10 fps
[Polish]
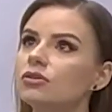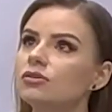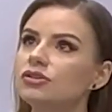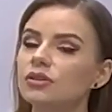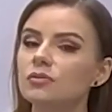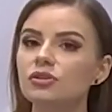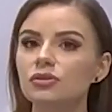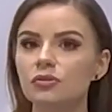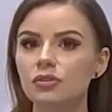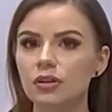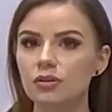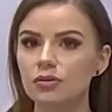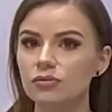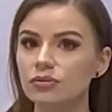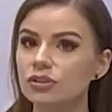70 y,
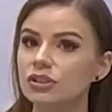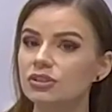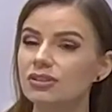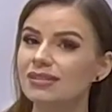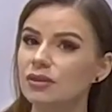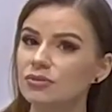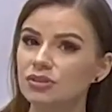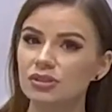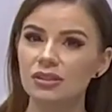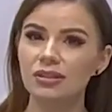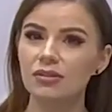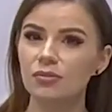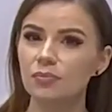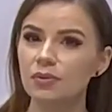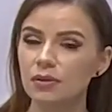roku życia, jeszcze całe życie nie
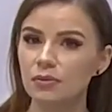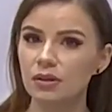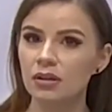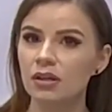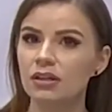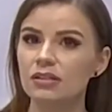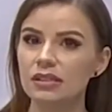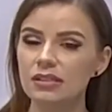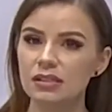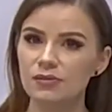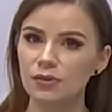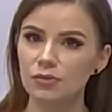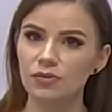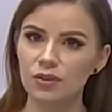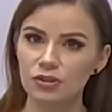robiły nic ze swoją
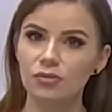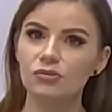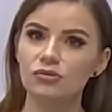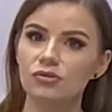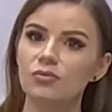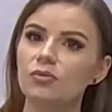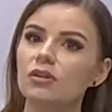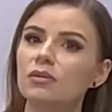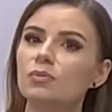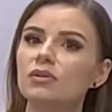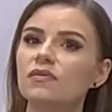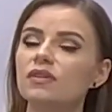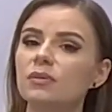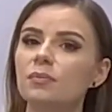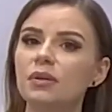twarzą, osocze bogatopłytkowe
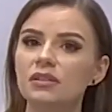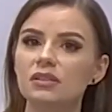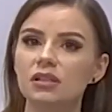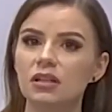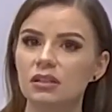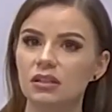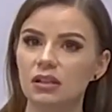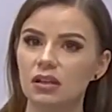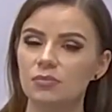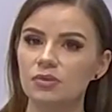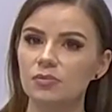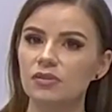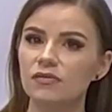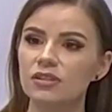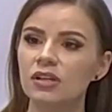nie będzie dla nich najlepsze,
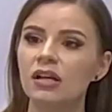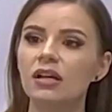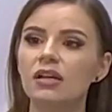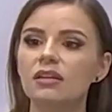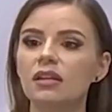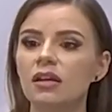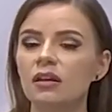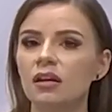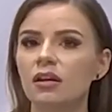ponieważ te,